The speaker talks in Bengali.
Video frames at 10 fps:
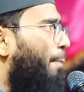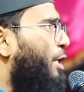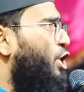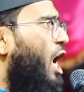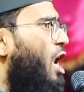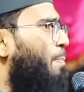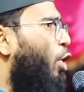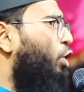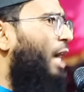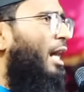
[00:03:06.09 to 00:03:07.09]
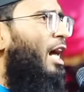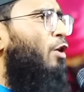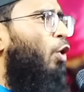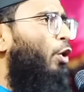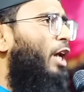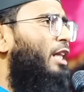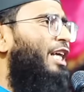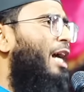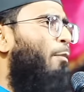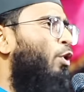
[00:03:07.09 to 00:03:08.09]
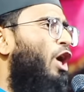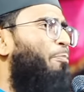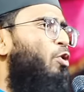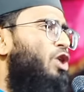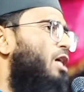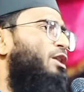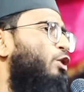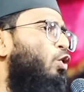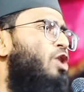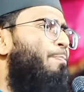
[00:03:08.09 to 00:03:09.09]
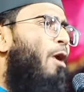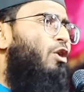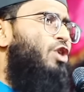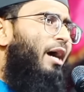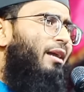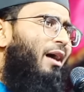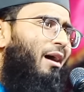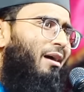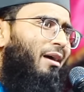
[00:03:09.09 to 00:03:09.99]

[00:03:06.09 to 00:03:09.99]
বিশাল বড় দালান কোঠা দিয়ে মনের প্রশান্তি খুঁজে পাওয়া যায় না